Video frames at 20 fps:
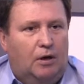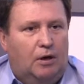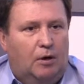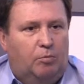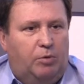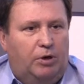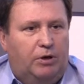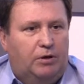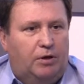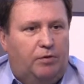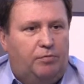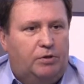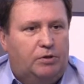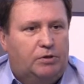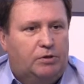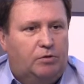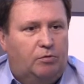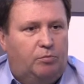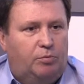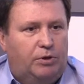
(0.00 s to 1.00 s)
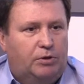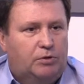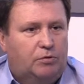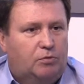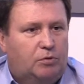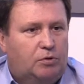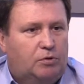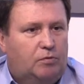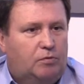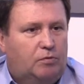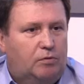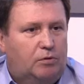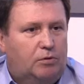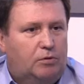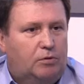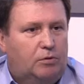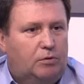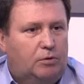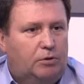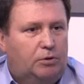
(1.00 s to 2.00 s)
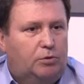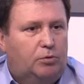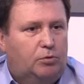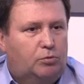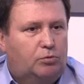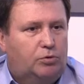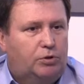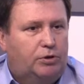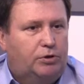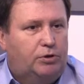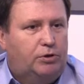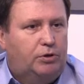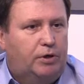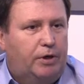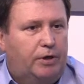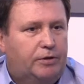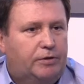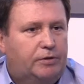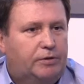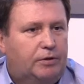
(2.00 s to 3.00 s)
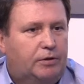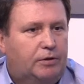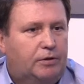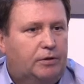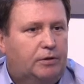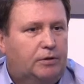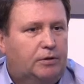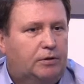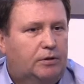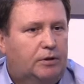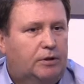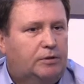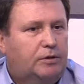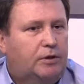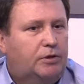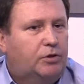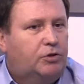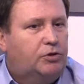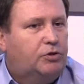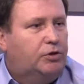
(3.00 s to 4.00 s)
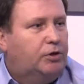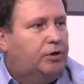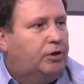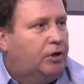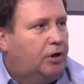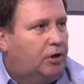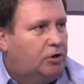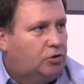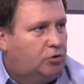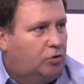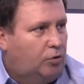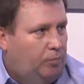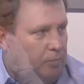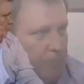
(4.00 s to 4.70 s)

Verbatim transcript: полиграфического производства, это уже считается достаточно хорошо.